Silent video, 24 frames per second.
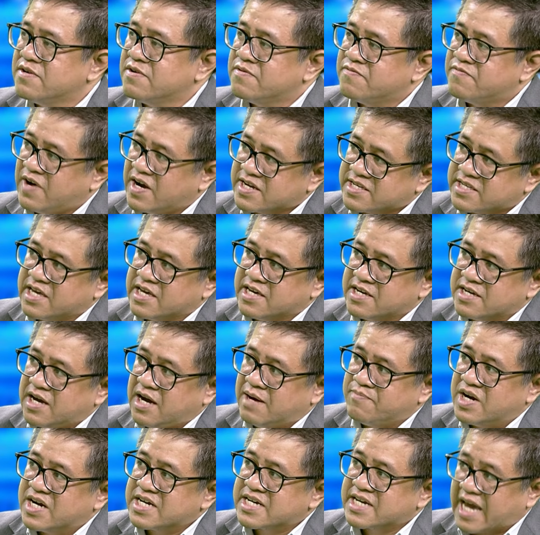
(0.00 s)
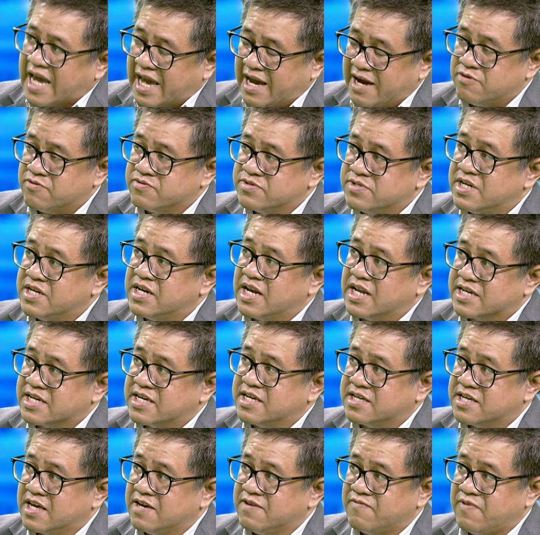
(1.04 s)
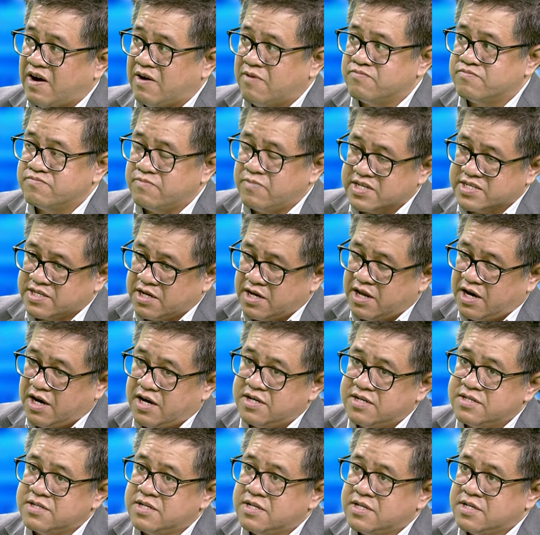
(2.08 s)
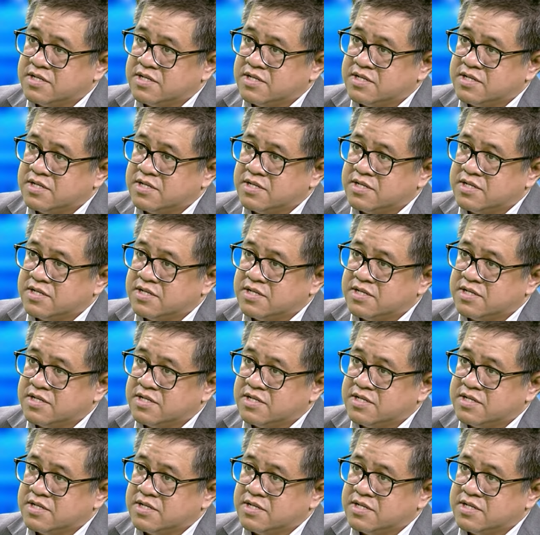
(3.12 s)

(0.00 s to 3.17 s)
phát triển ở mức cao như là kỳ vọng và do đó